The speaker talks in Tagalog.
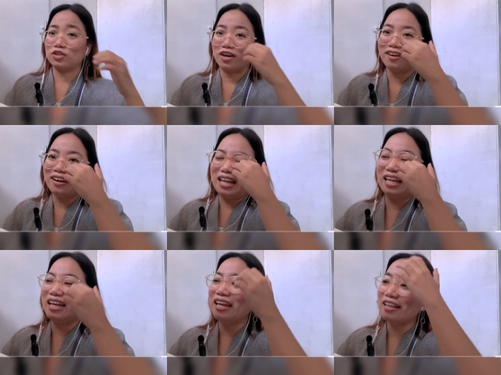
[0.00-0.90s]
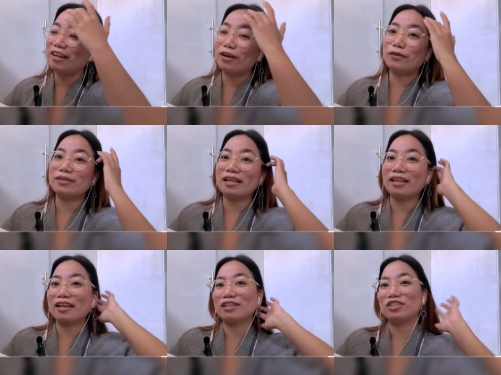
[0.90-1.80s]
Char. na ganun
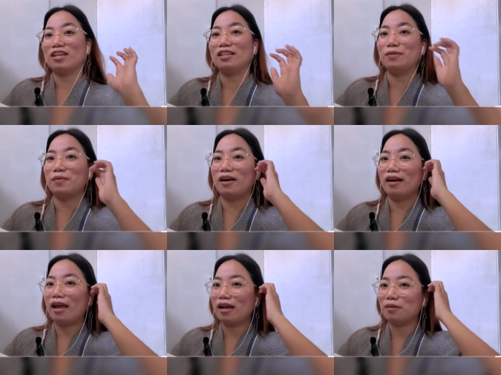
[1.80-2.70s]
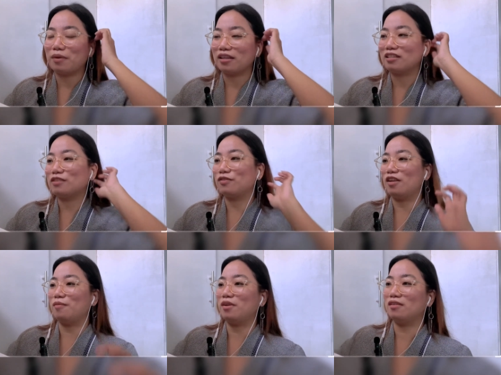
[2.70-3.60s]
talaga siya, di ba? Kaya nga na baddest
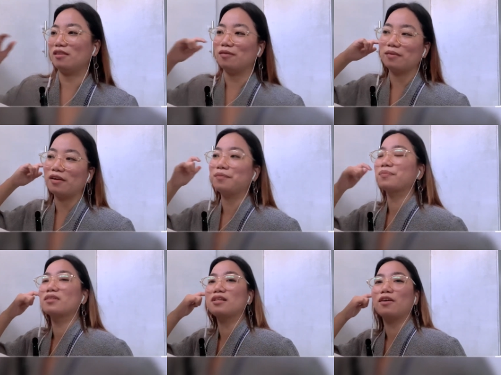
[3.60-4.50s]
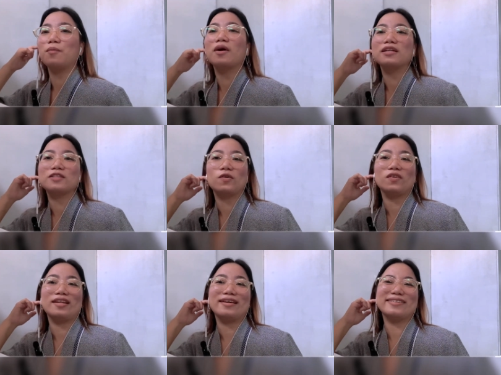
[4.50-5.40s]
female, di ba? Sa kanyang mga song
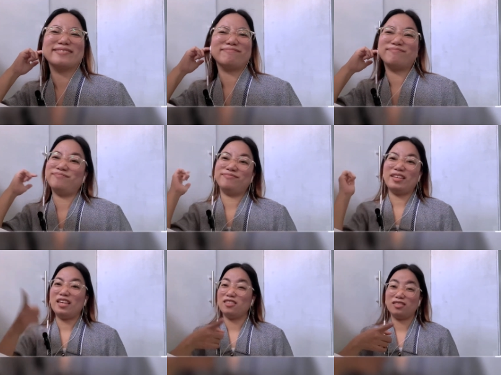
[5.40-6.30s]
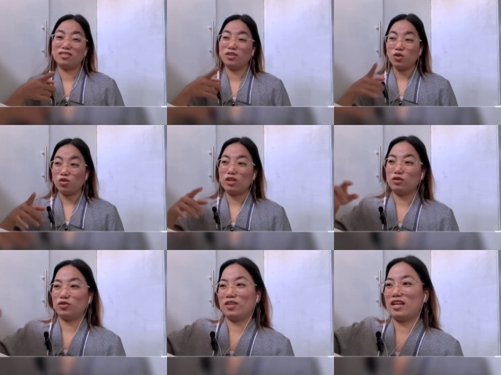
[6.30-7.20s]
niya. At yun yung
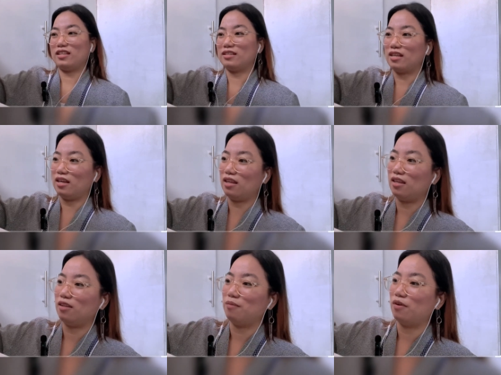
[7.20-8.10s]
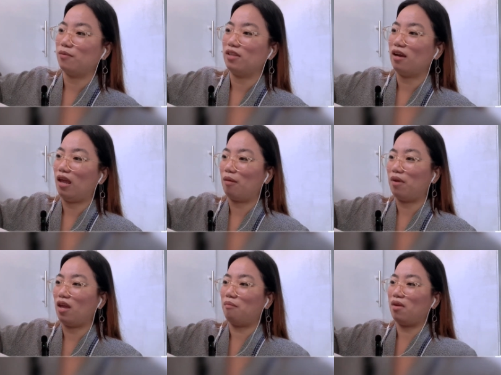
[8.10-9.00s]
nagustuhan natin sa kanya, di ba? Walang
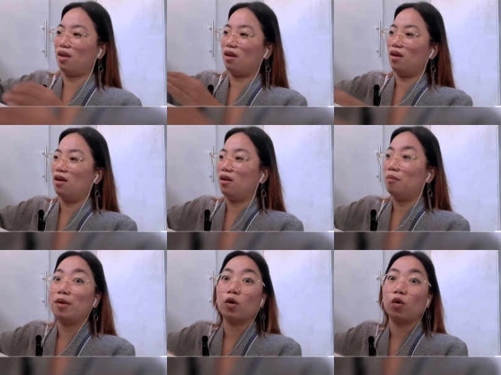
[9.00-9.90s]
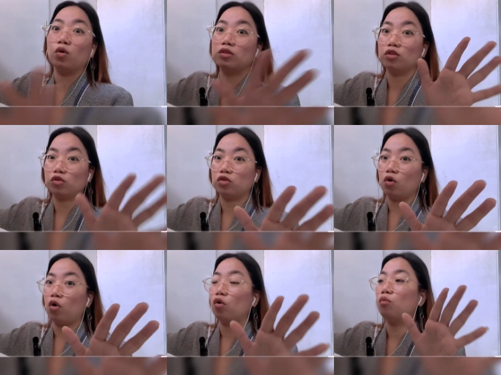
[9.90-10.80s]
eme-eme. Pero sa
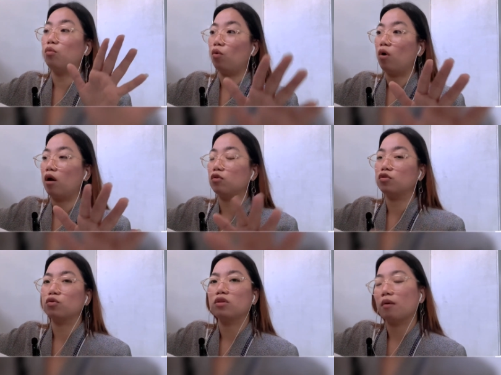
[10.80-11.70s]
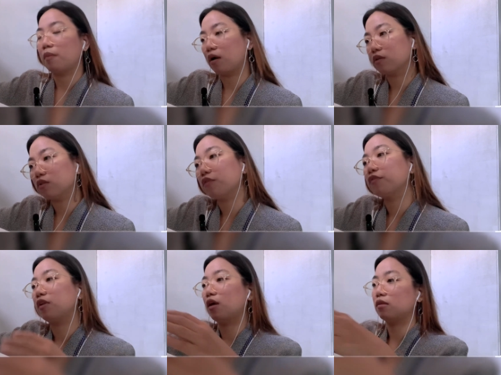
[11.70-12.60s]
totoong buhay, Diyos ko, napaka-soft
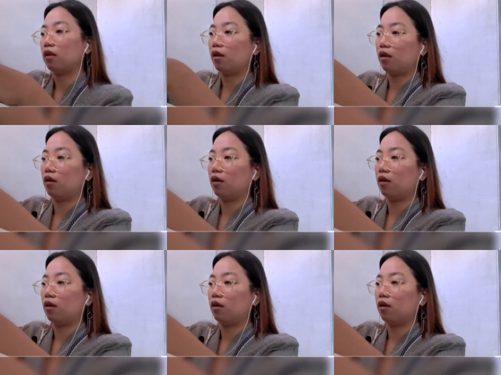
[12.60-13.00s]
niya, te.